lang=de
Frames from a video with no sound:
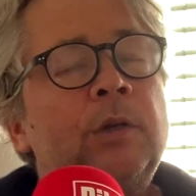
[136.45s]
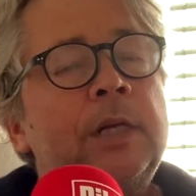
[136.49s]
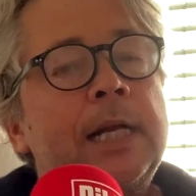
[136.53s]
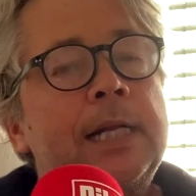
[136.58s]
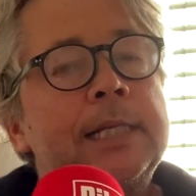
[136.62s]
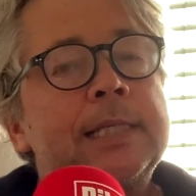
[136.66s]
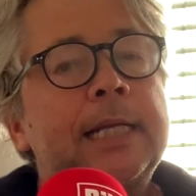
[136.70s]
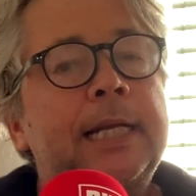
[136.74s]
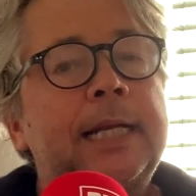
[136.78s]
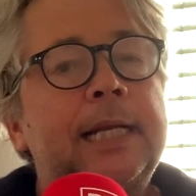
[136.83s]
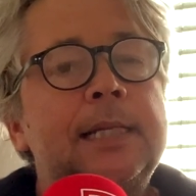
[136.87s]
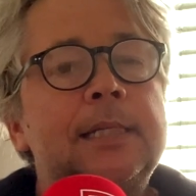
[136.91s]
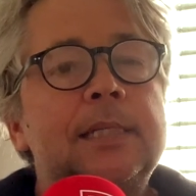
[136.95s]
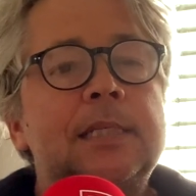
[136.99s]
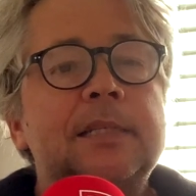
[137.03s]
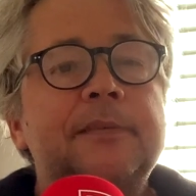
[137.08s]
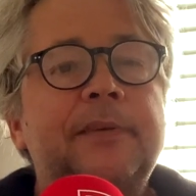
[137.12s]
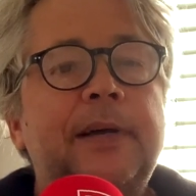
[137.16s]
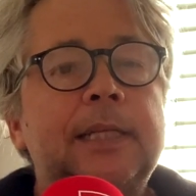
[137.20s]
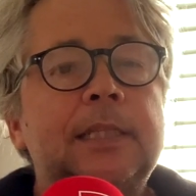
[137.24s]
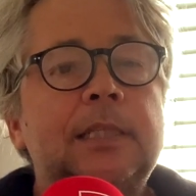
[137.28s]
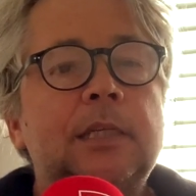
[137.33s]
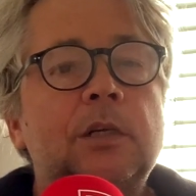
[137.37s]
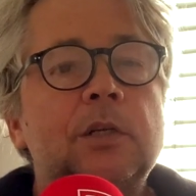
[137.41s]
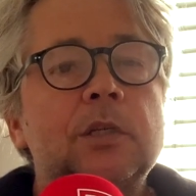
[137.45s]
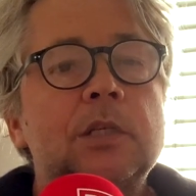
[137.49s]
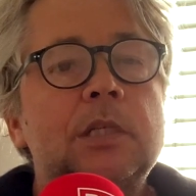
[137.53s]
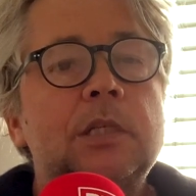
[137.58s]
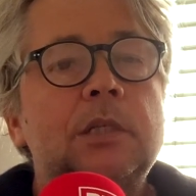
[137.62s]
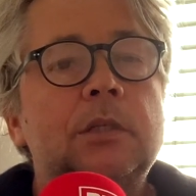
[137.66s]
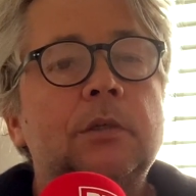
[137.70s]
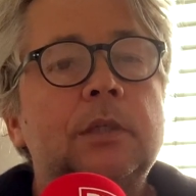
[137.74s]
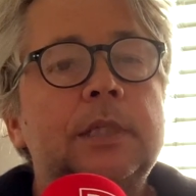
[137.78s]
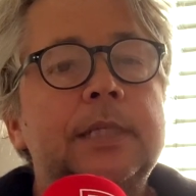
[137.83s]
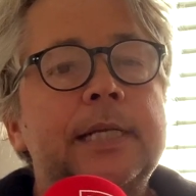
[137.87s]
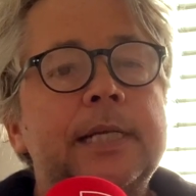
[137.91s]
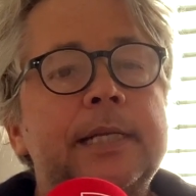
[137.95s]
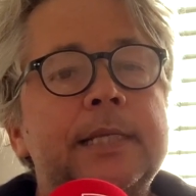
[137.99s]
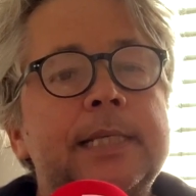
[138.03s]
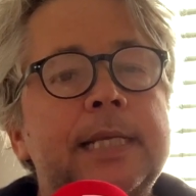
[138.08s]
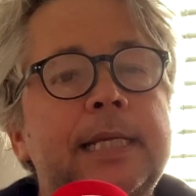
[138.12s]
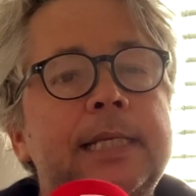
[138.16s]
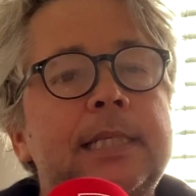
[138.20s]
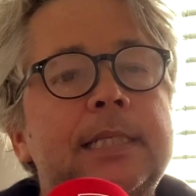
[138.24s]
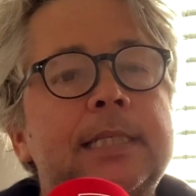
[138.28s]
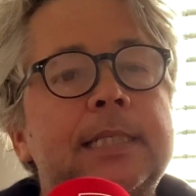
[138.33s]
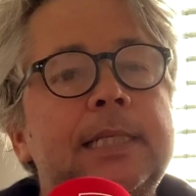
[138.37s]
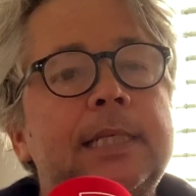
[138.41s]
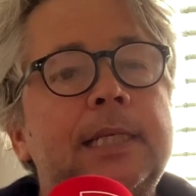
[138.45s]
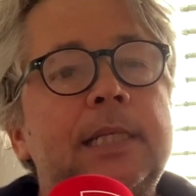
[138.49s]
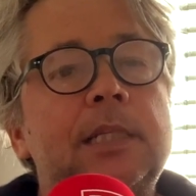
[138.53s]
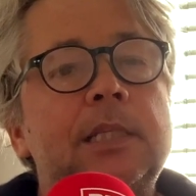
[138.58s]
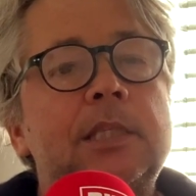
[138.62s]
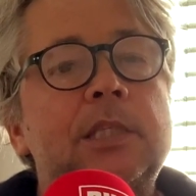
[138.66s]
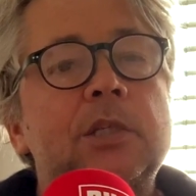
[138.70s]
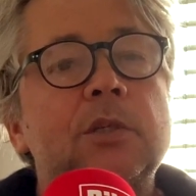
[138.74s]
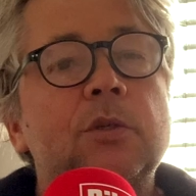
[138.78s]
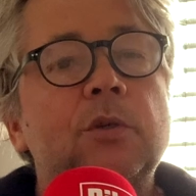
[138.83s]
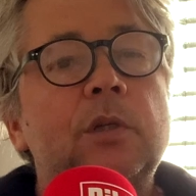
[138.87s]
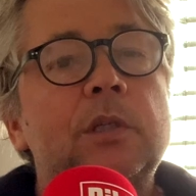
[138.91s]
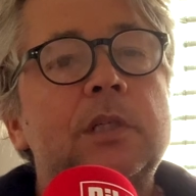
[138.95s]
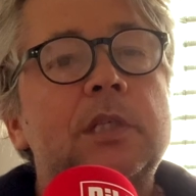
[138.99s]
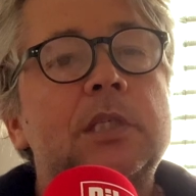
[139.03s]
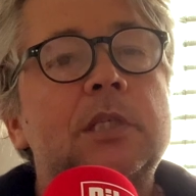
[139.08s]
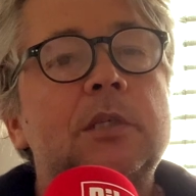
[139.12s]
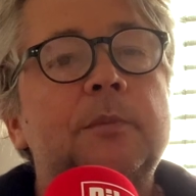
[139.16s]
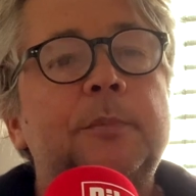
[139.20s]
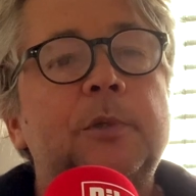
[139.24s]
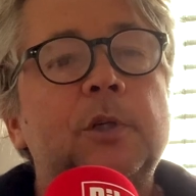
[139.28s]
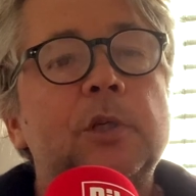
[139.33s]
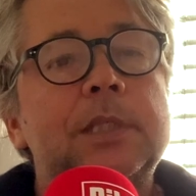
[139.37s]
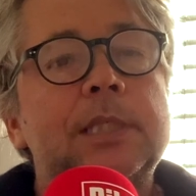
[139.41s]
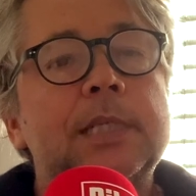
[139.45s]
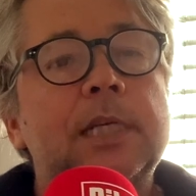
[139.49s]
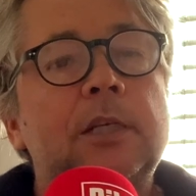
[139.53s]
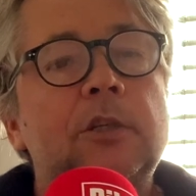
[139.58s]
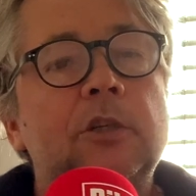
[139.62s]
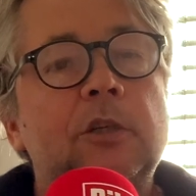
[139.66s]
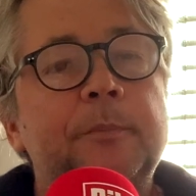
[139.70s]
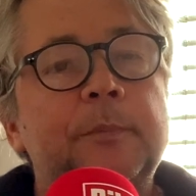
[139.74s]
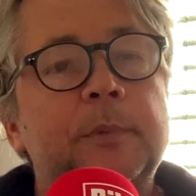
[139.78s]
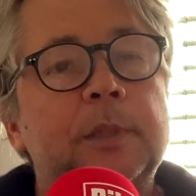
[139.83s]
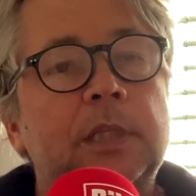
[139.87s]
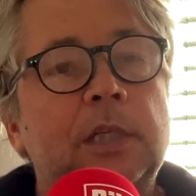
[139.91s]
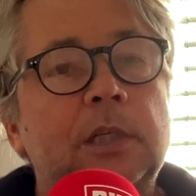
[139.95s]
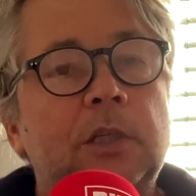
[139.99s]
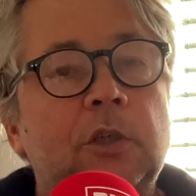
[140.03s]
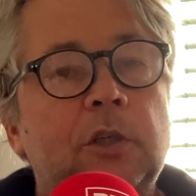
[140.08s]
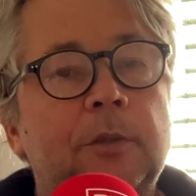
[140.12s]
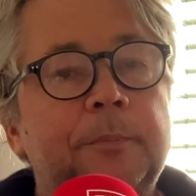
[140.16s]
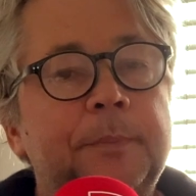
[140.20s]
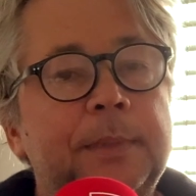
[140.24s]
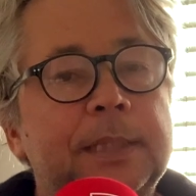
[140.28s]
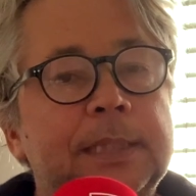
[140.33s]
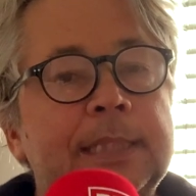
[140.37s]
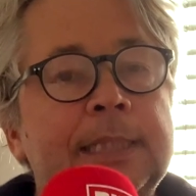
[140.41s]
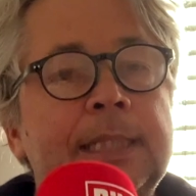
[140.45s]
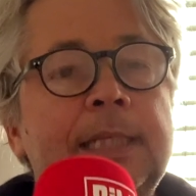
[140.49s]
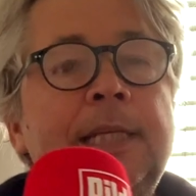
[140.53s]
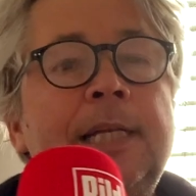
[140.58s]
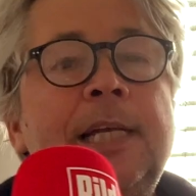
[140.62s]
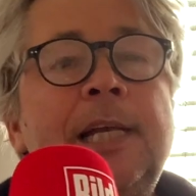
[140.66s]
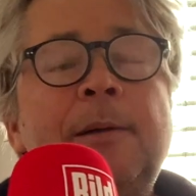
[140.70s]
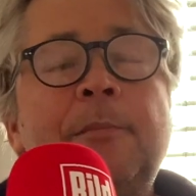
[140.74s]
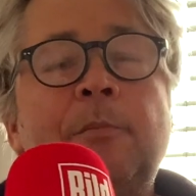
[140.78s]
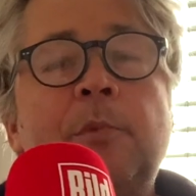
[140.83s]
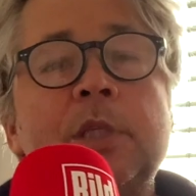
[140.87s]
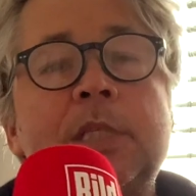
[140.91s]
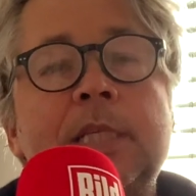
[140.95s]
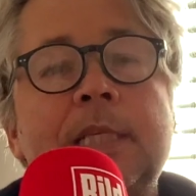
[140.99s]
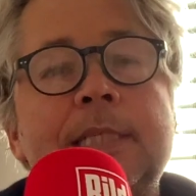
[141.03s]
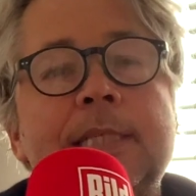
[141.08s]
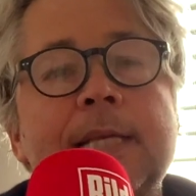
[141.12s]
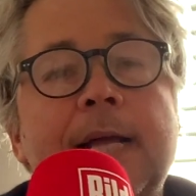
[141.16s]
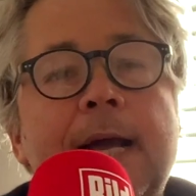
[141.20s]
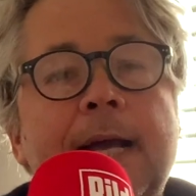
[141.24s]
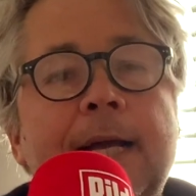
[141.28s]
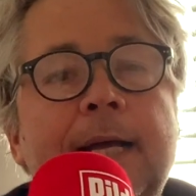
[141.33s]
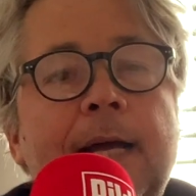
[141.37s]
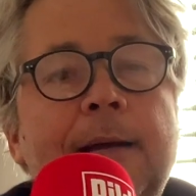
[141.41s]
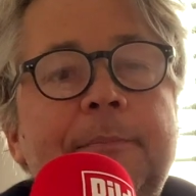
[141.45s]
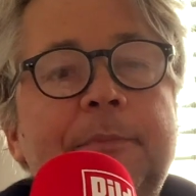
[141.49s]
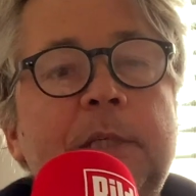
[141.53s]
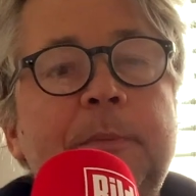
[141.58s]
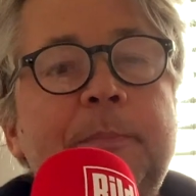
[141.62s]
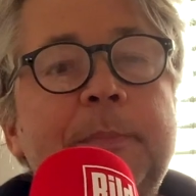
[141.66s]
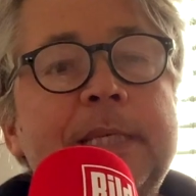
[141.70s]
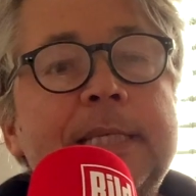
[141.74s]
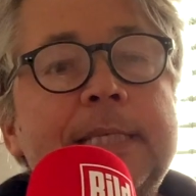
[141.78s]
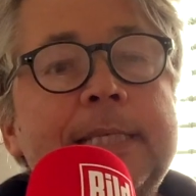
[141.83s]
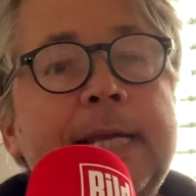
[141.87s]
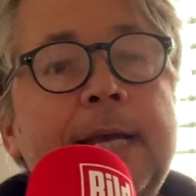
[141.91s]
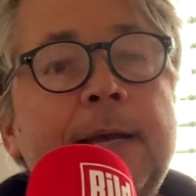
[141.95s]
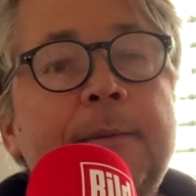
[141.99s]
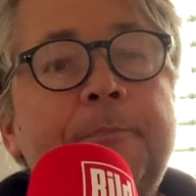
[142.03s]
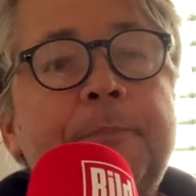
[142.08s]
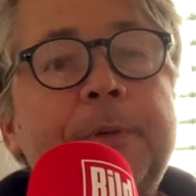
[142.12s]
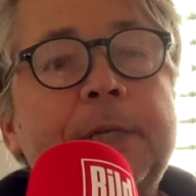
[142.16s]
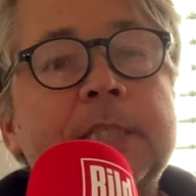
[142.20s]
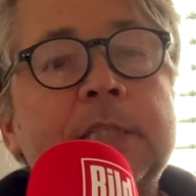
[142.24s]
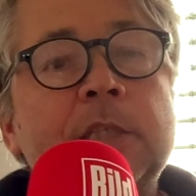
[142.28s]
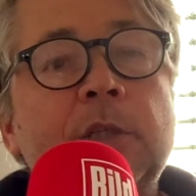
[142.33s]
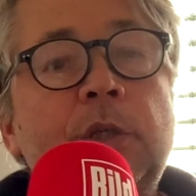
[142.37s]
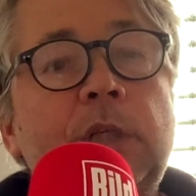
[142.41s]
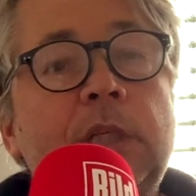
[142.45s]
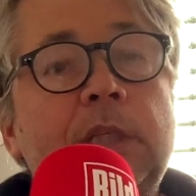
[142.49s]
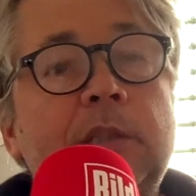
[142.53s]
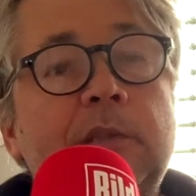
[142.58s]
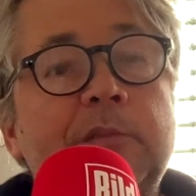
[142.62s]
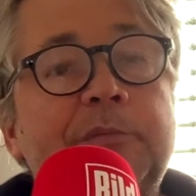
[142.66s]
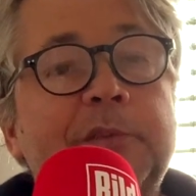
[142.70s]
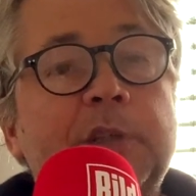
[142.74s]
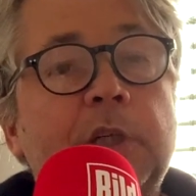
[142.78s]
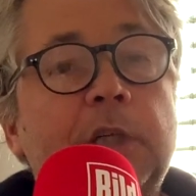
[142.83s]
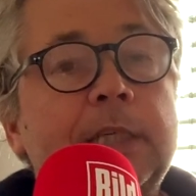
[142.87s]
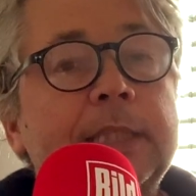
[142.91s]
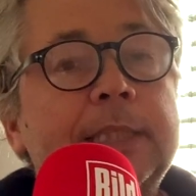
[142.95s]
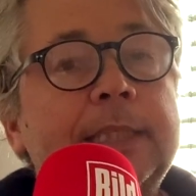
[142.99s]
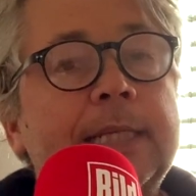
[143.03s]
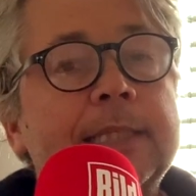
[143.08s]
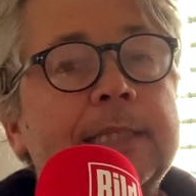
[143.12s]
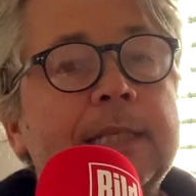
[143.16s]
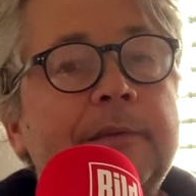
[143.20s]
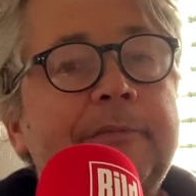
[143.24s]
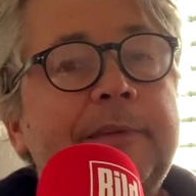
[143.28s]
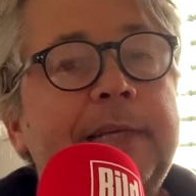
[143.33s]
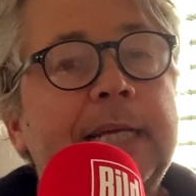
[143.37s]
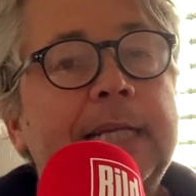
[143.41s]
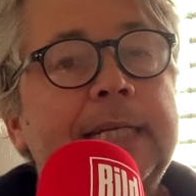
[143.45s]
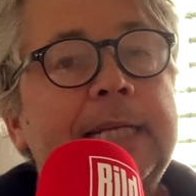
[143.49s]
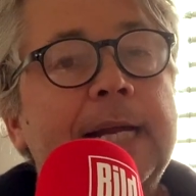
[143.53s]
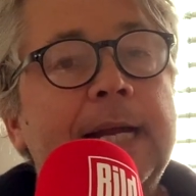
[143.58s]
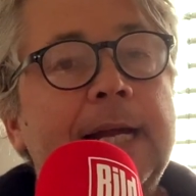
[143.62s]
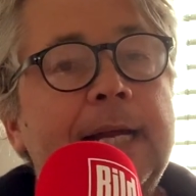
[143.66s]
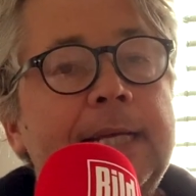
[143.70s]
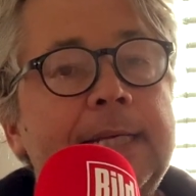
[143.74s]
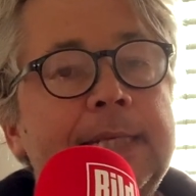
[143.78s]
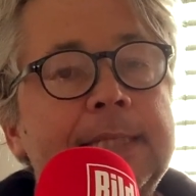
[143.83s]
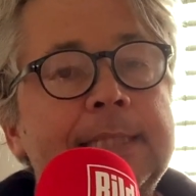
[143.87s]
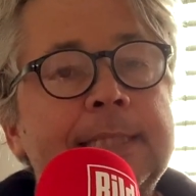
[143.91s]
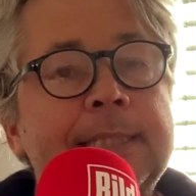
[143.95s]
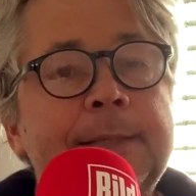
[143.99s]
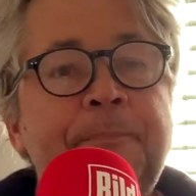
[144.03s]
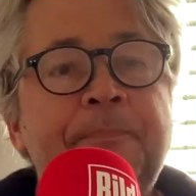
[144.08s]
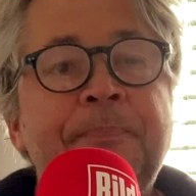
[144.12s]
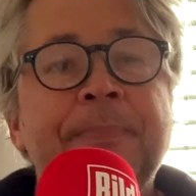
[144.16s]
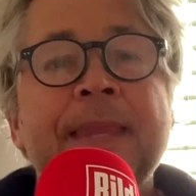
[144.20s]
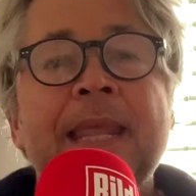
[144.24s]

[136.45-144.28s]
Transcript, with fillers: Und als er dann 2016 zurück zu Borussia Dortmund gekommen ist, muss ich sagen, habe ich mich sehr persönlich gefreut, dass er wieder da ist.